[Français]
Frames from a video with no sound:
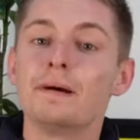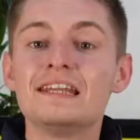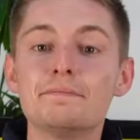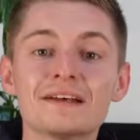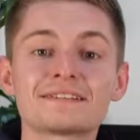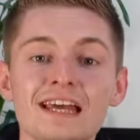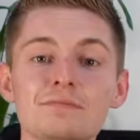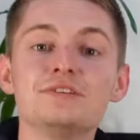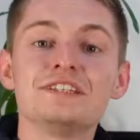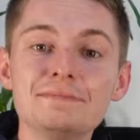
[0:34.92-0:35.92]
appelle des
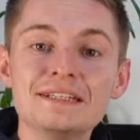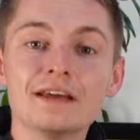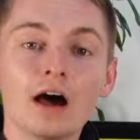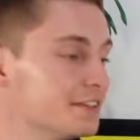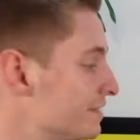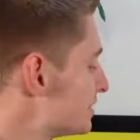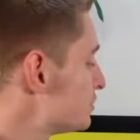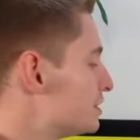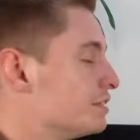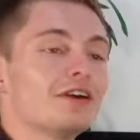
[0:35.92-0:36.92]
passerelles multimédia. Ils
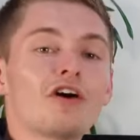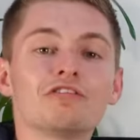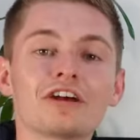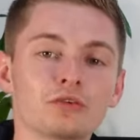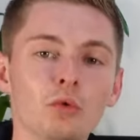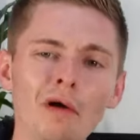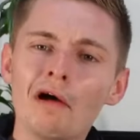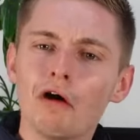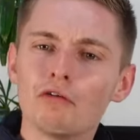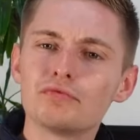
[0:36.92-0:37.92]
existent sous différentes versions,
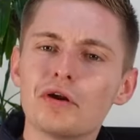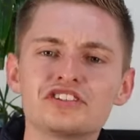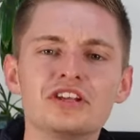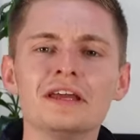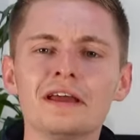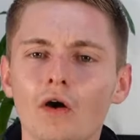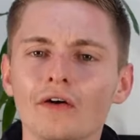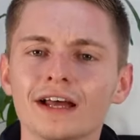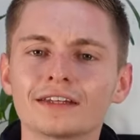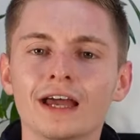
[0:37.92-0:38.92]
en Full HD,
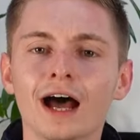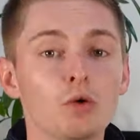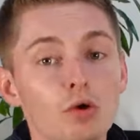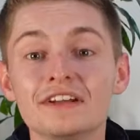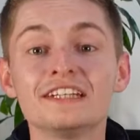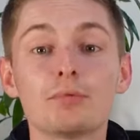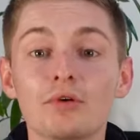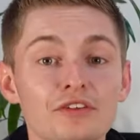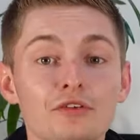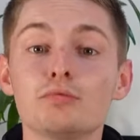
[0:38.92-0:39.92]
en 4K ou avec des
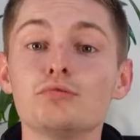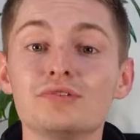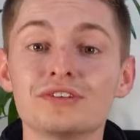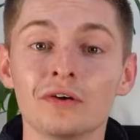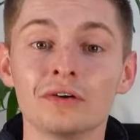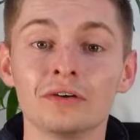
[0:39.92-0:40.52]
processeurs plus puissants.